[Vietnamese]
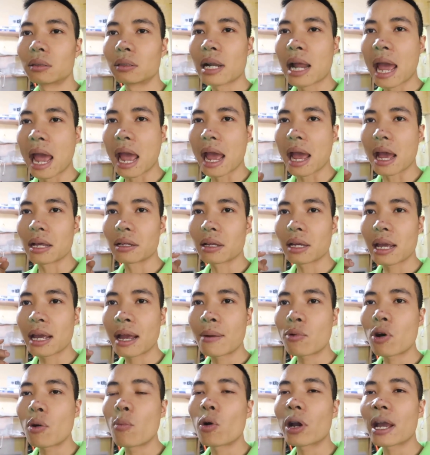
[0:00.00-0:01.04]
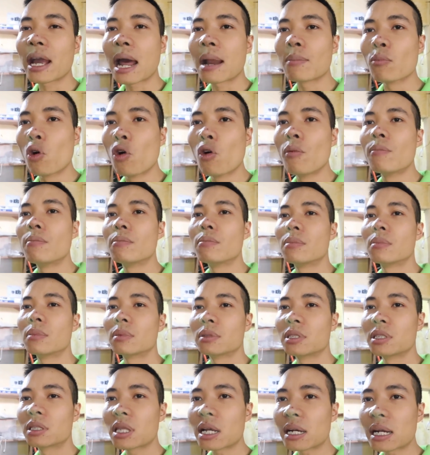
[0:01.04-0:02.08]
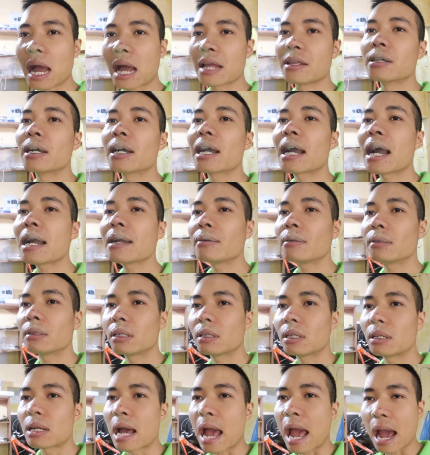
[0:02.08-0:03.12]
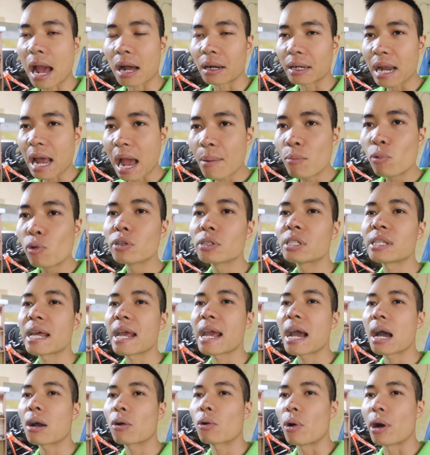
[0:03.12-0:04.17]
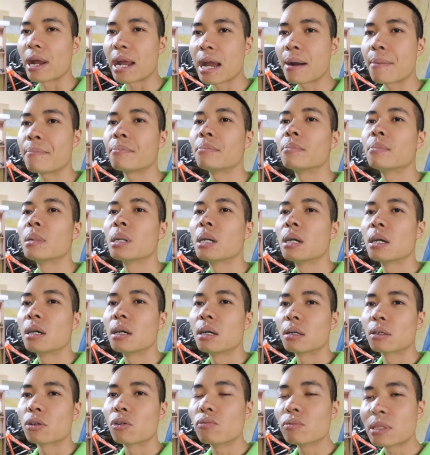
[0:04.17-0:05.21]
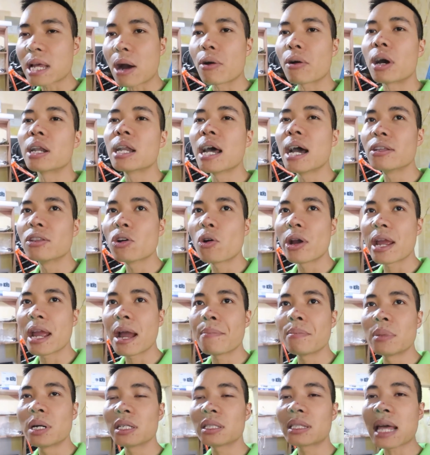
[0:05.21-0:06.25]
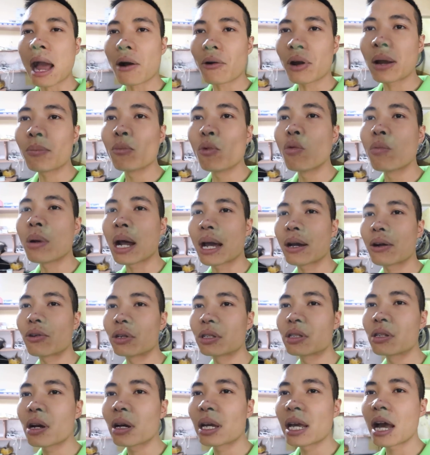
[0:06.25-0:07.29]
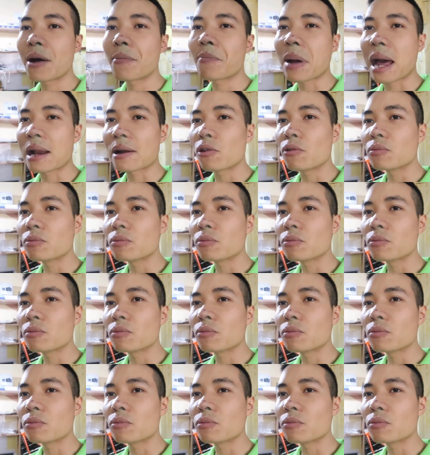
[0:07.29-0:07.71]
để em có một cái album tất cả những cái khách hàng đã mua xe của em cũng dạo gần đây thôi em mới tạo cái album này còn trước kia em bán